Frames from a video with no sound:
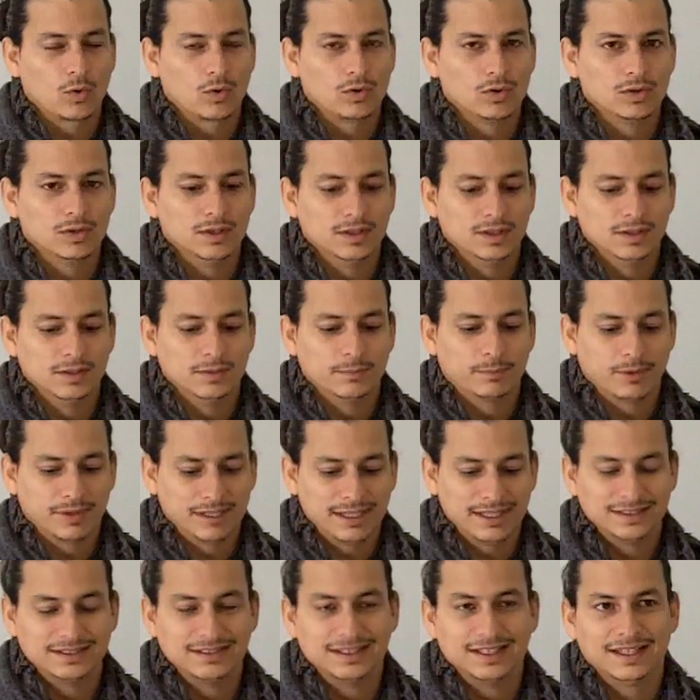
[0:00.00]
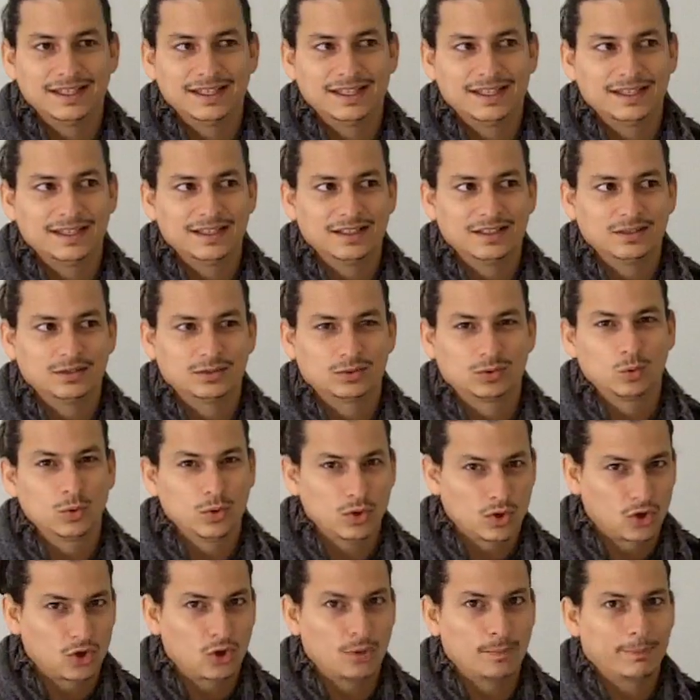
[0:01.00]
y por ende tú
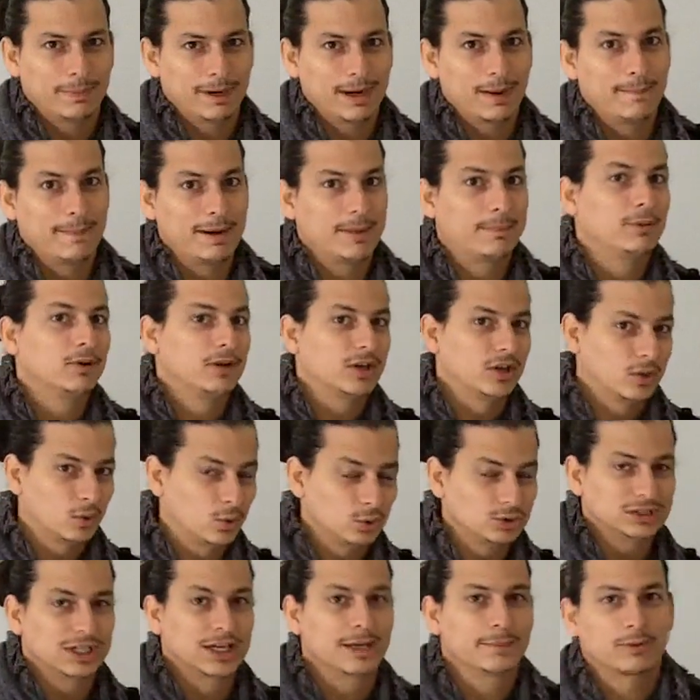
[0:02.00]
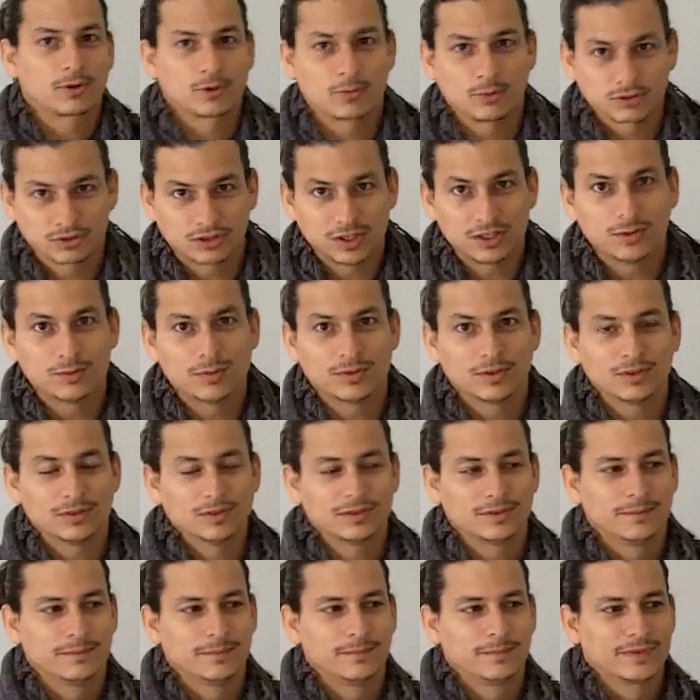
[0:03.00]
lo compras más por excusa que por
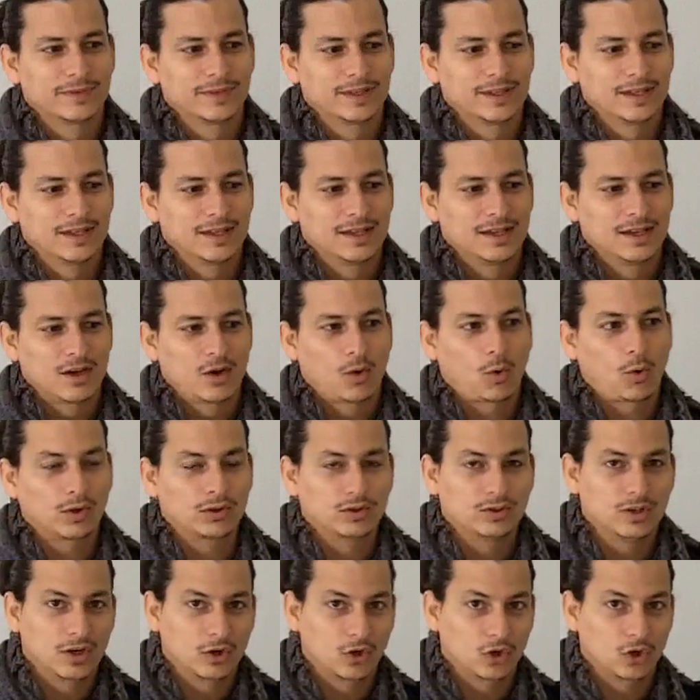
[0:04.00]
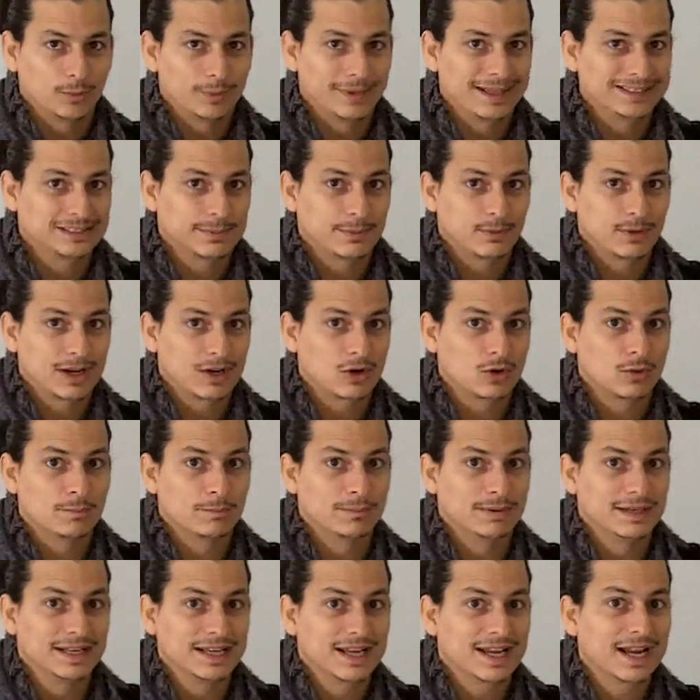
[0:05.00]
motivo, cuando la economía se ponga
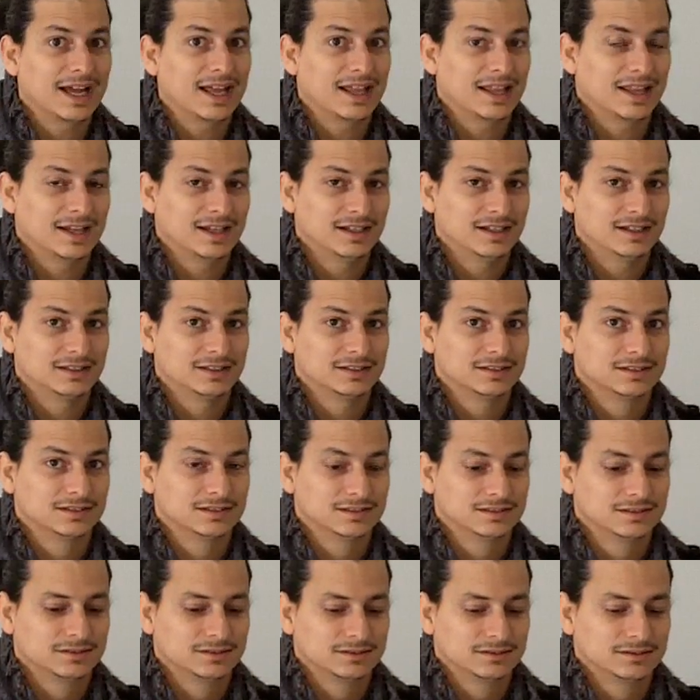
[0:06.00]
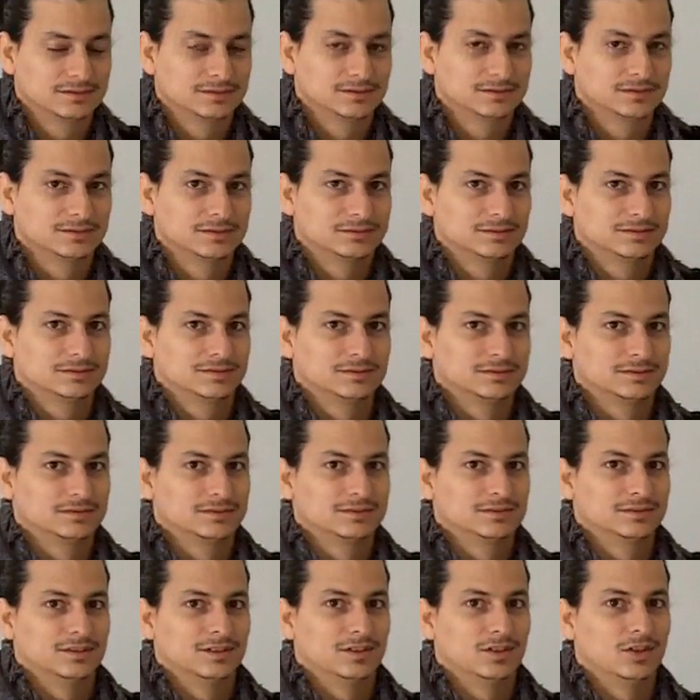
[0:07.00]
complicada,
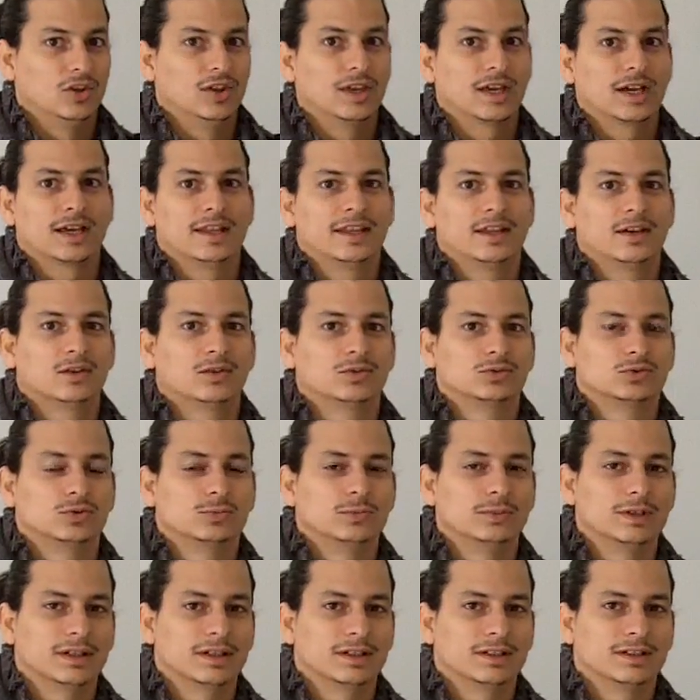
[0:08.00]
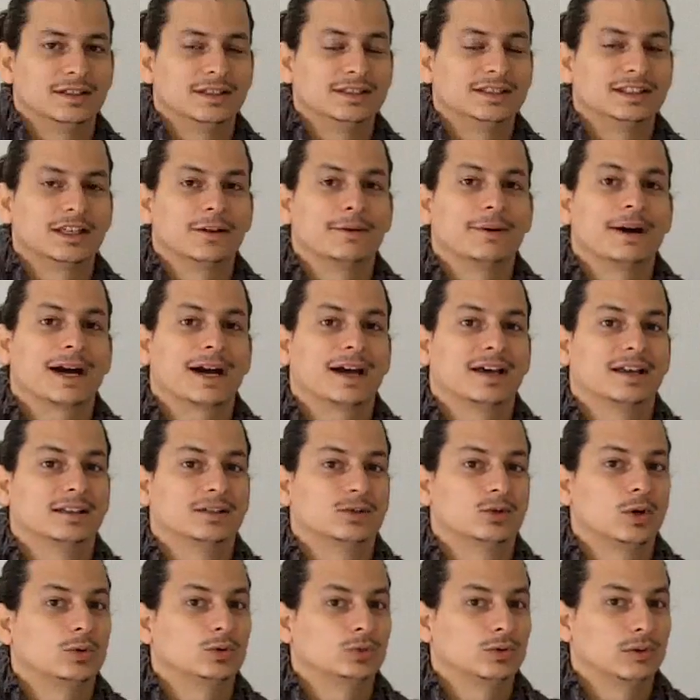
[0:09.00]
lo dejas de consumir y te bajas de
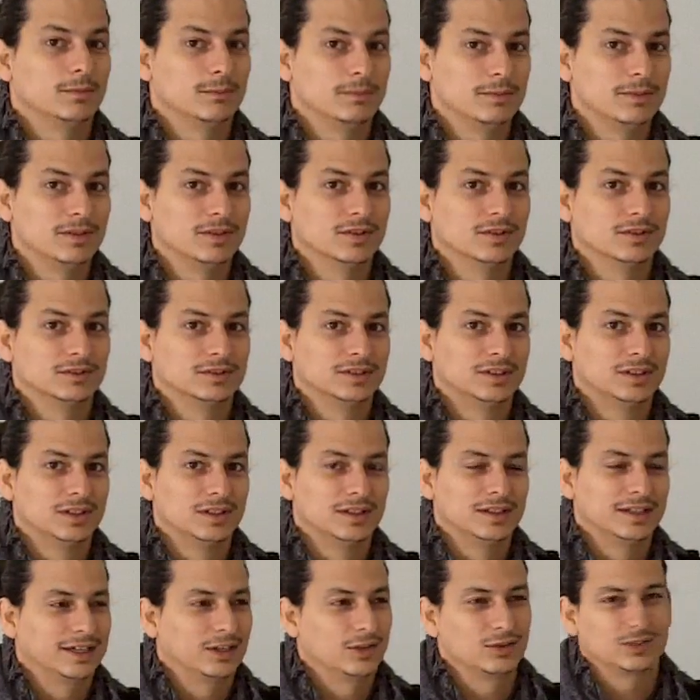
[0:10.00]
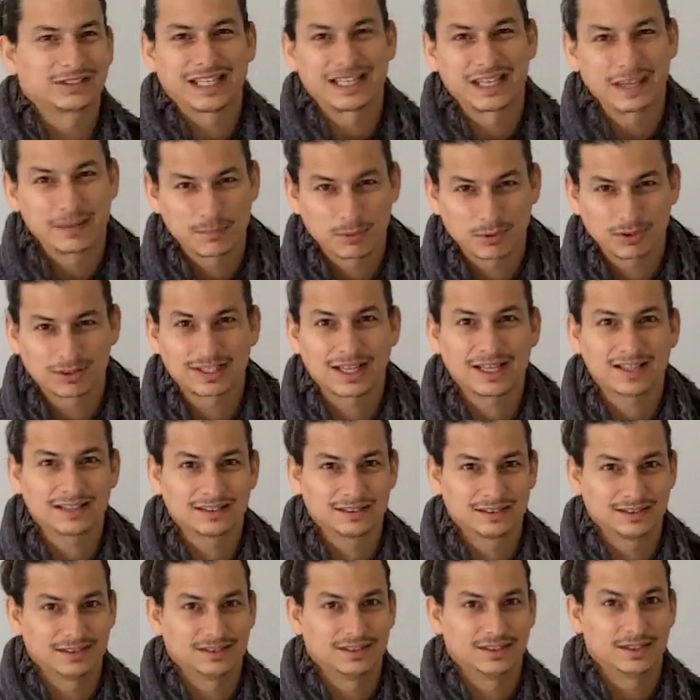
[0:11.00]
tu autoenvío. Es que no es tan
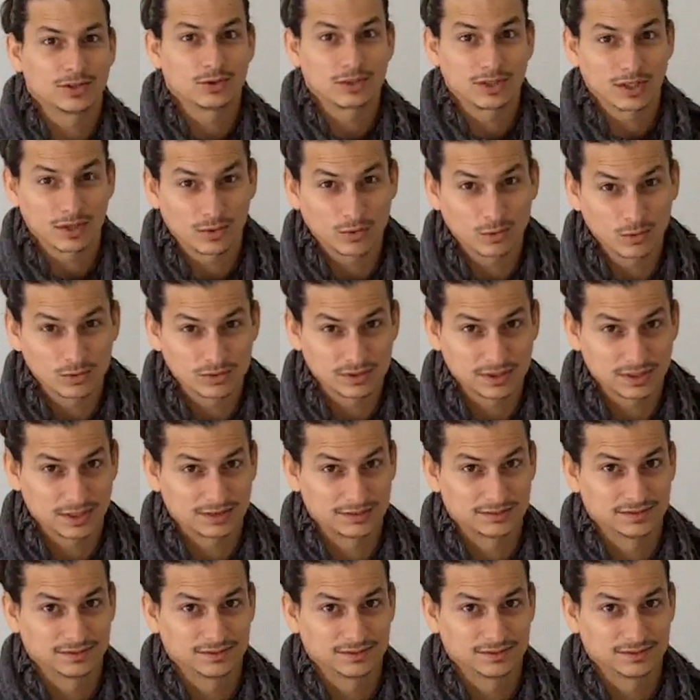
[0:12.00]
importante, era una excusa.